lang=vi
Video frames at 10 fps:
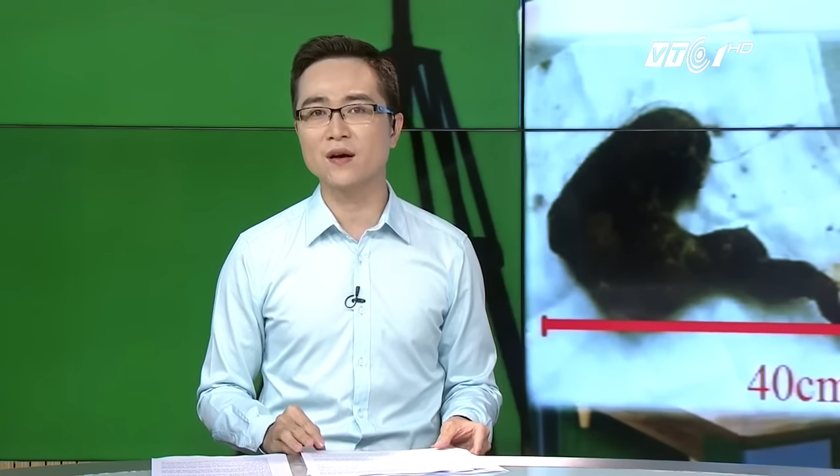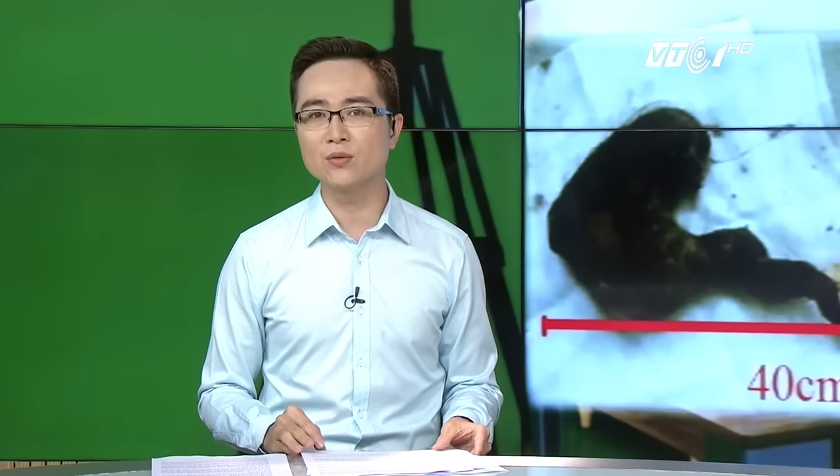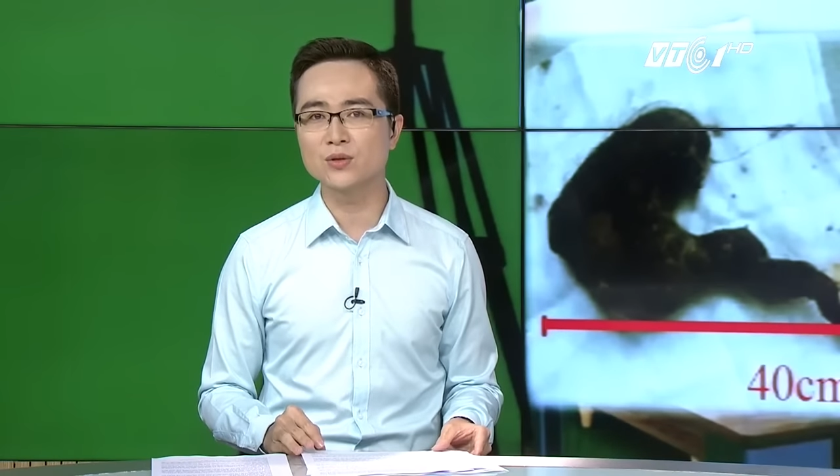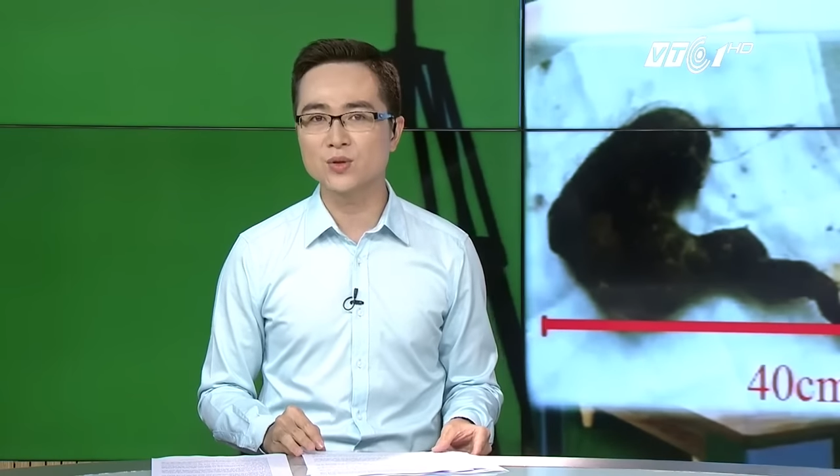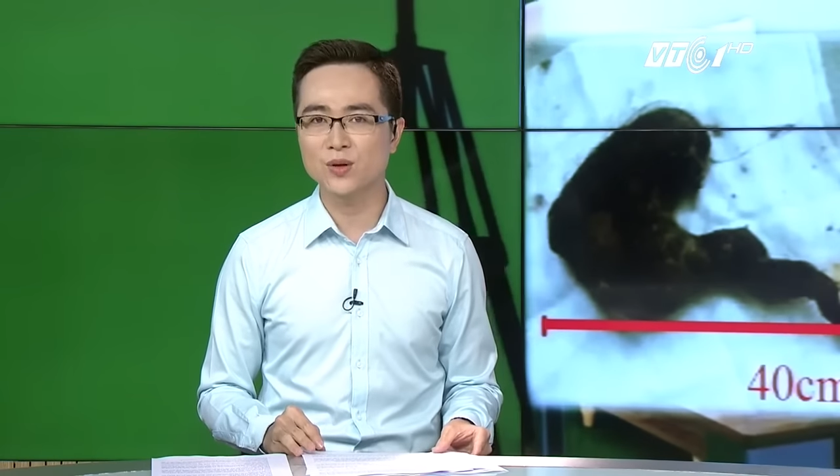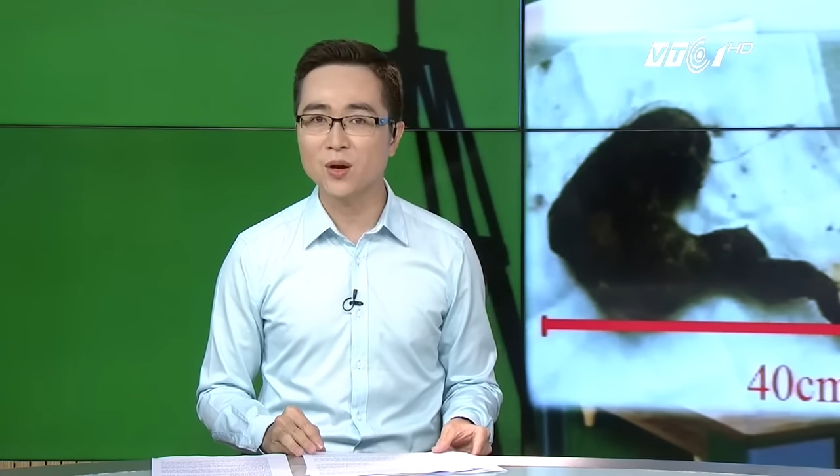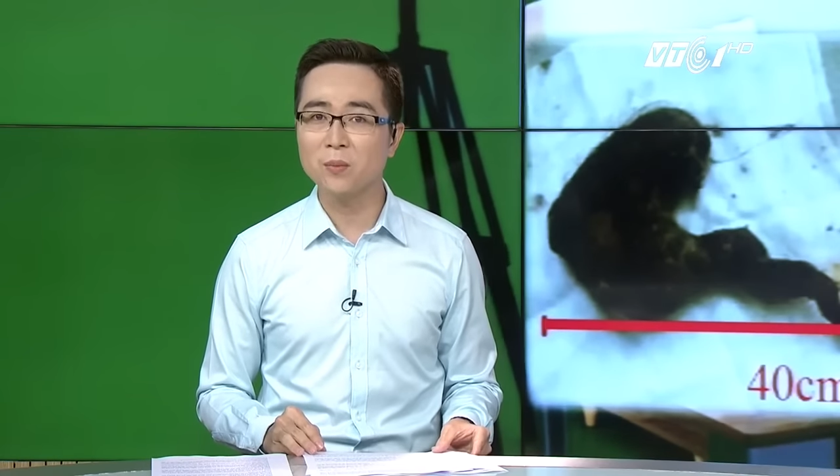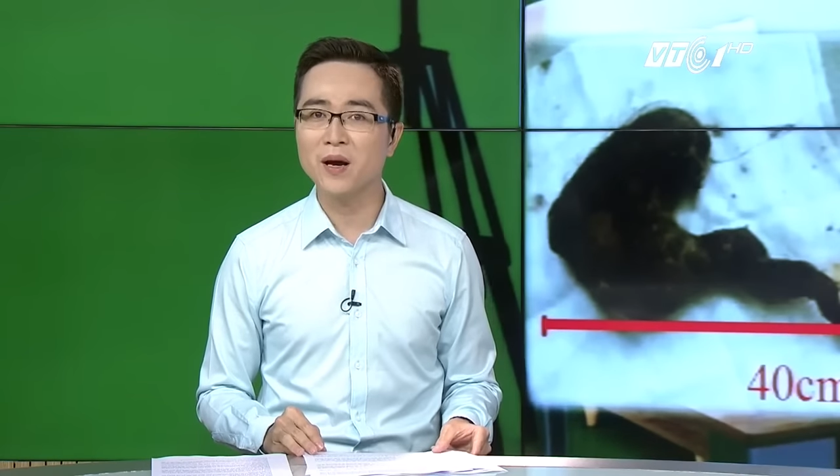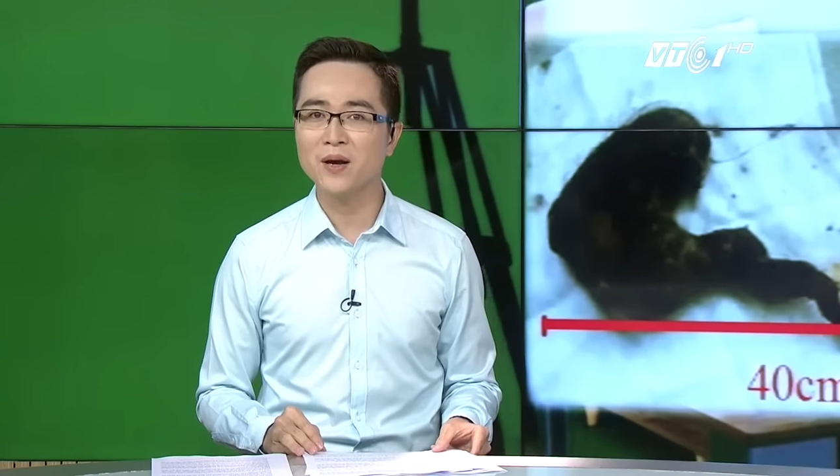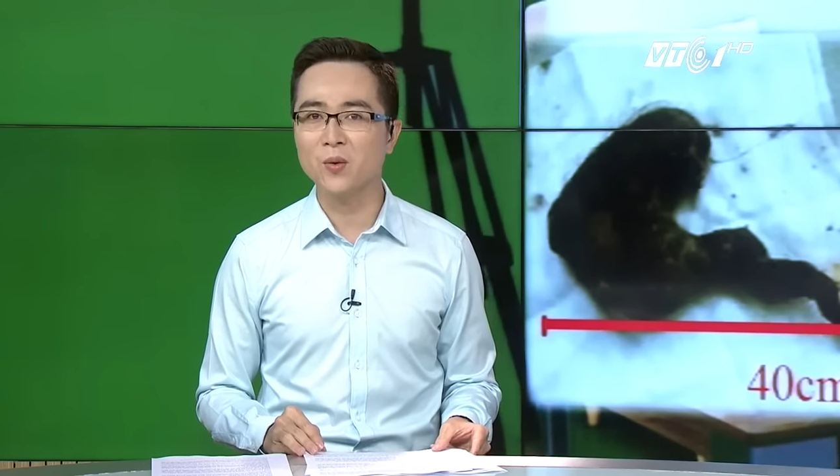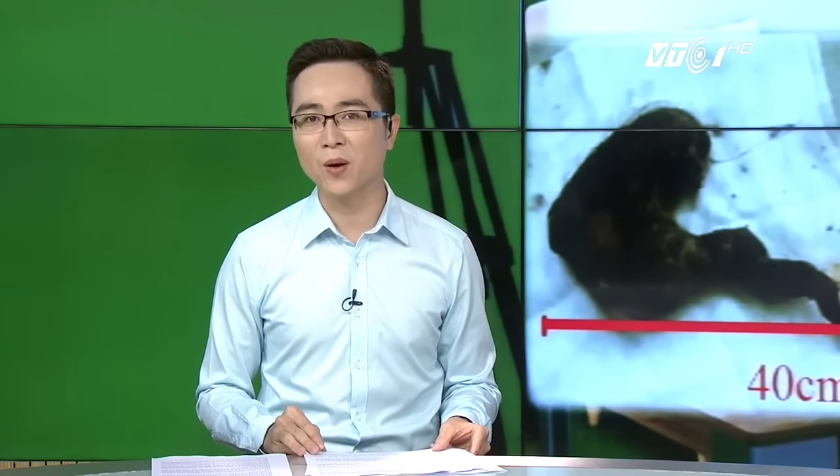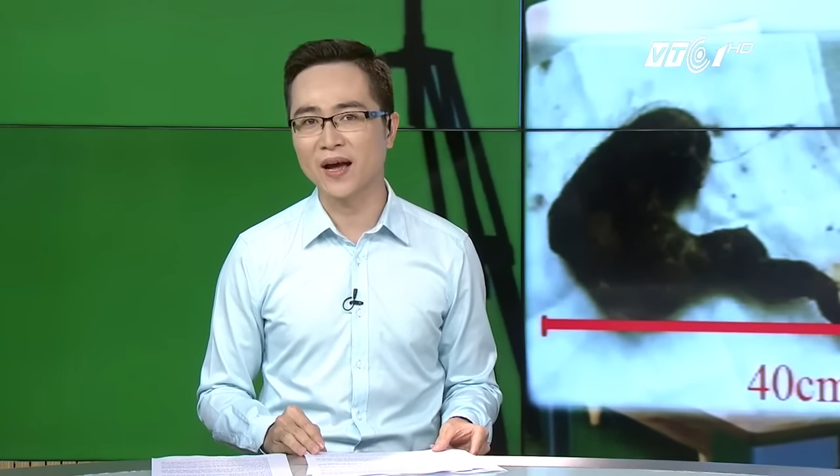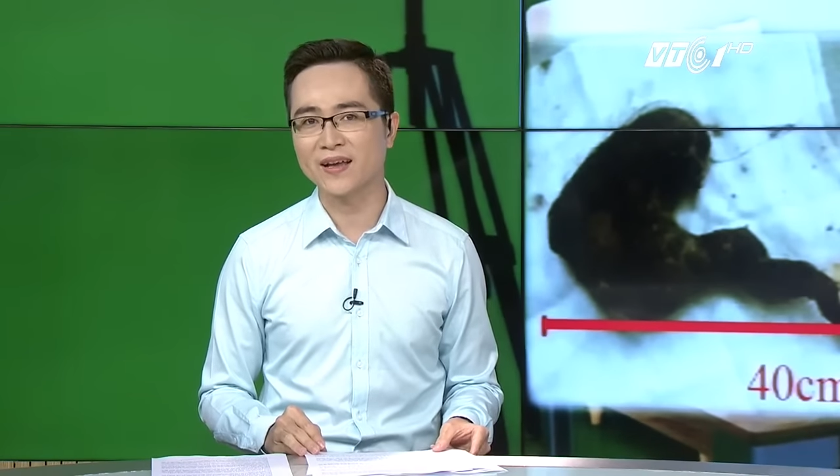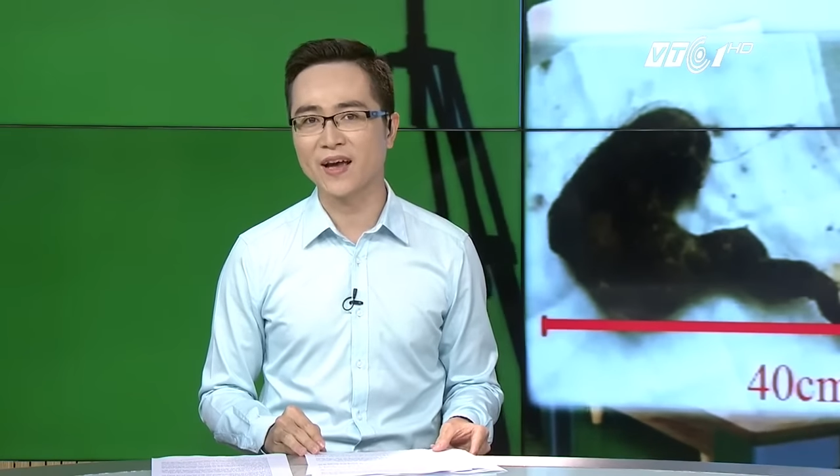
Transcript: Công chúa tóc mây của hai